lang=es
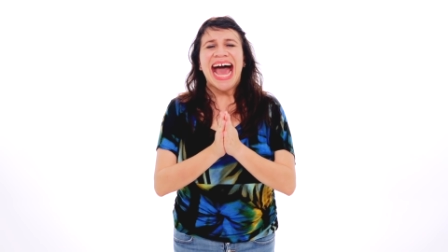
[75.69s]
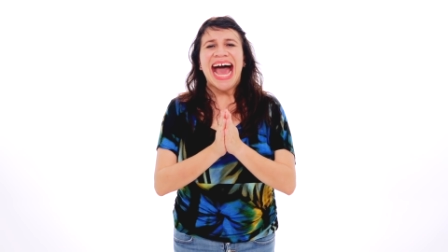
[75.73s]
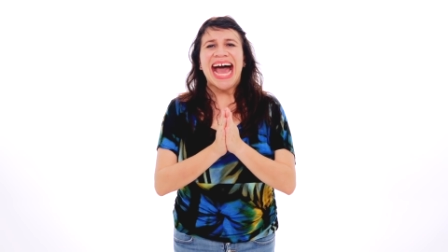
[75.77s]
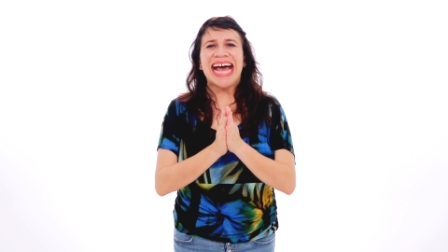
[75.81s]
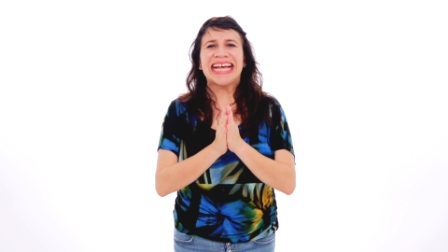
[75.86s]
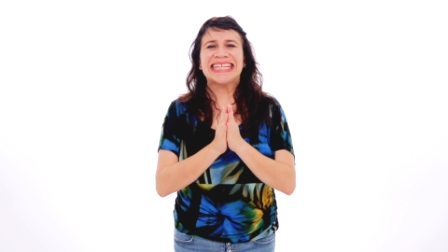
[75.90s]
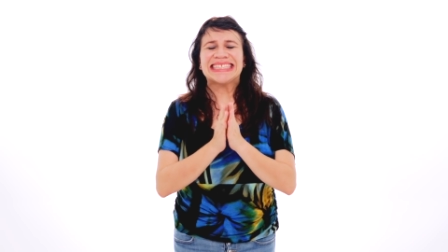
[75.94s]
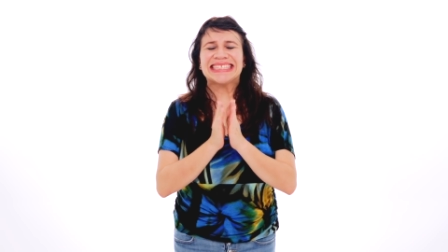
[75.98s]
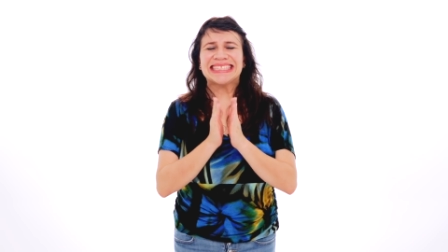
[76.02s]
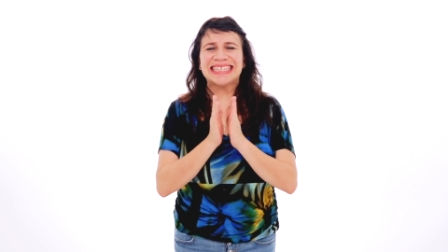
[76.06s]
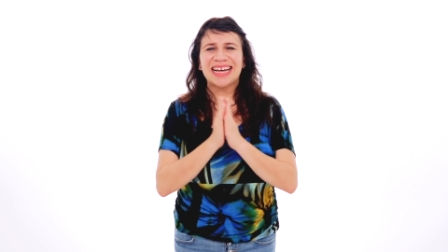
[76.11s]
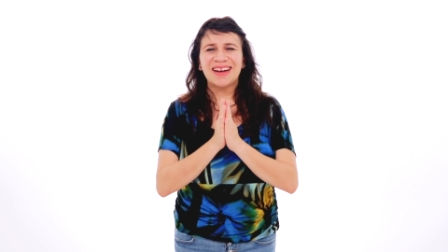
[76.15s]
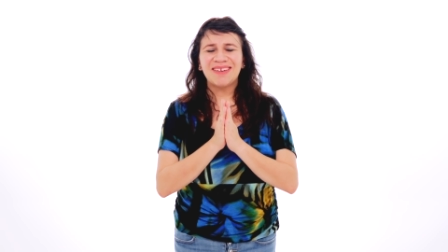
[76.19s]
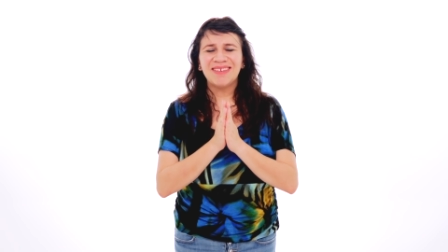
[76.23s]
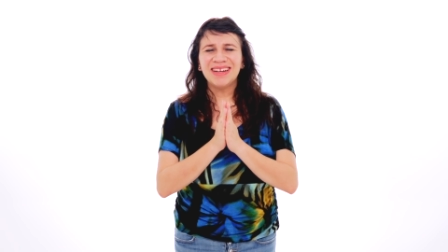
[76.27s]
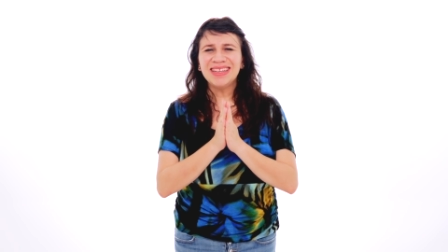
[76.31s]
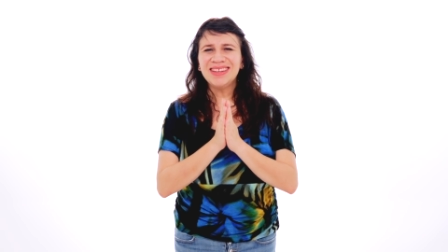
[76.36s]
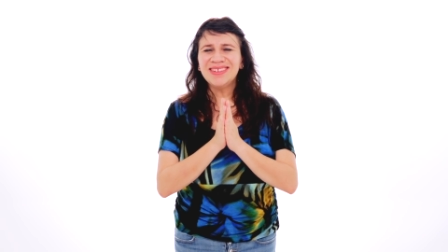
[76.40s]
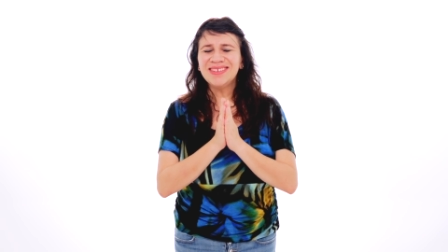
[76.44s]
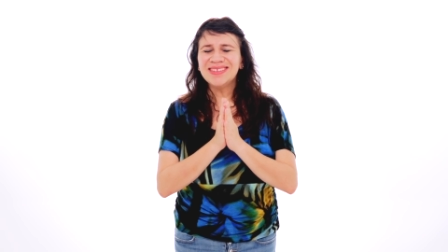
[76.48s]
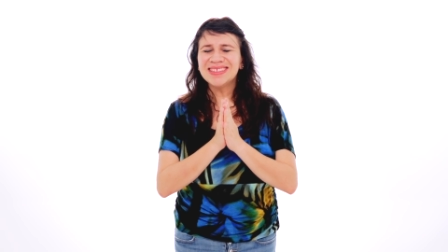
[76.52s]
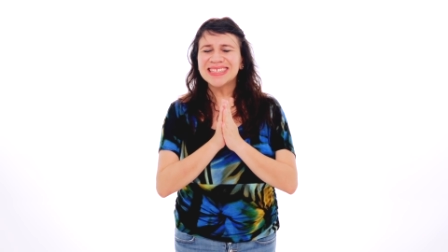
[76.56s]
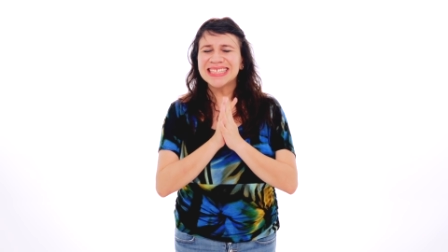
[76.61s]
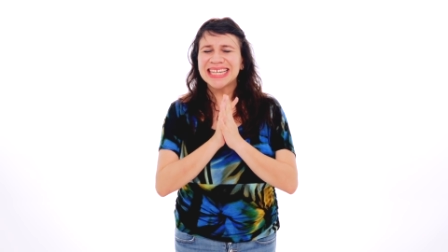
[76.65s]
¿hasta
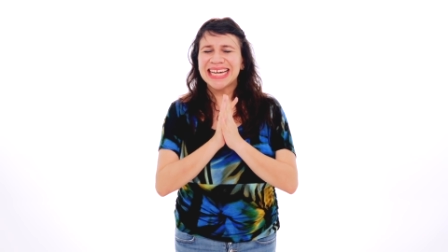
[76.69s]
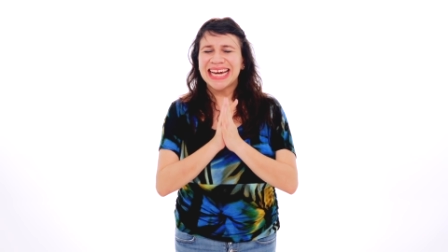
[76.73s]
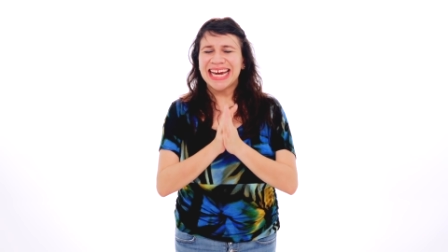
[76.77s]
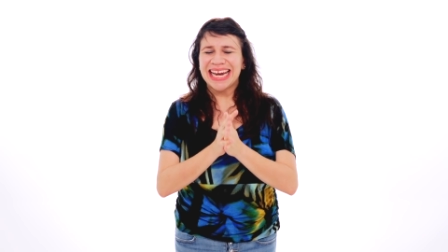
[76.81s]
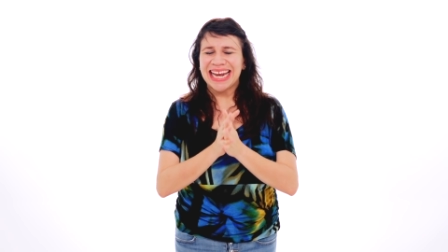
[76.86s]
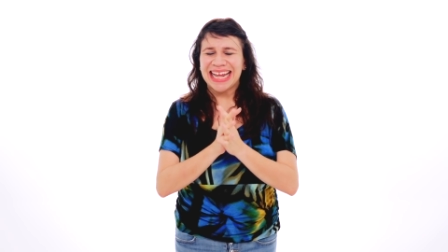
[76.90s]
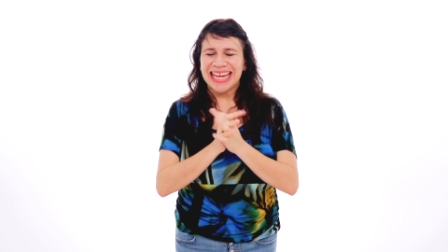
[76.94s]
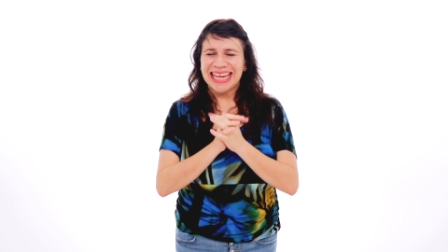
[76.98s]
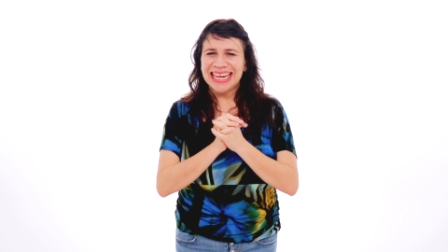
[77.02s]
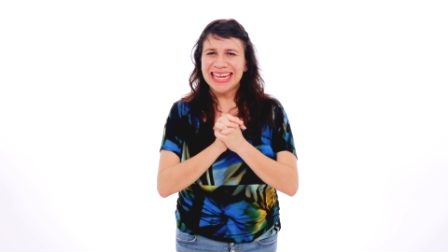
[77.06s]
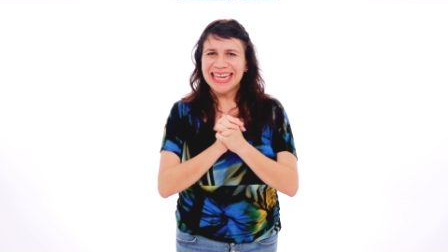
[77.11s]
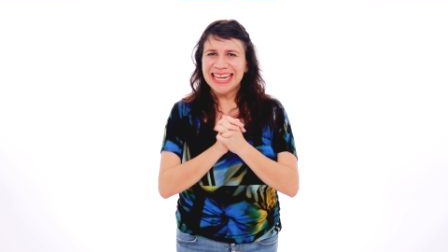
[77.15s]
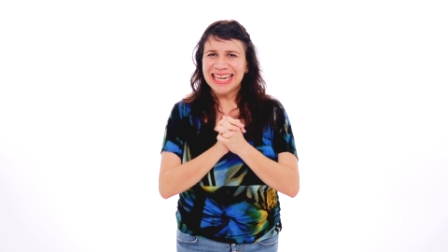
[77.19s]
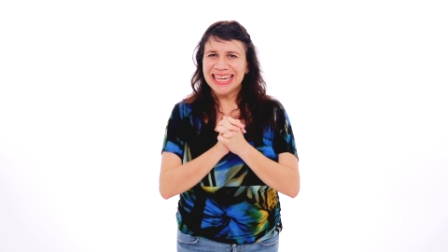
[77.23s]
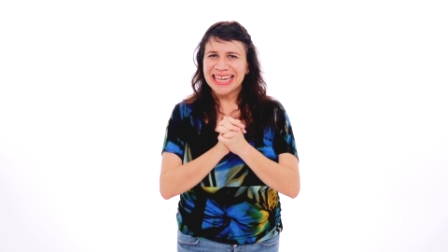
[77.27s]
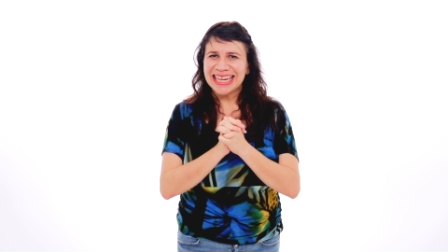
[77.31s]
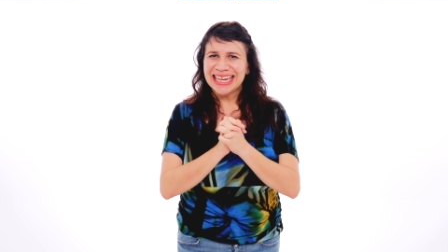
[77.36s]
cuántos creen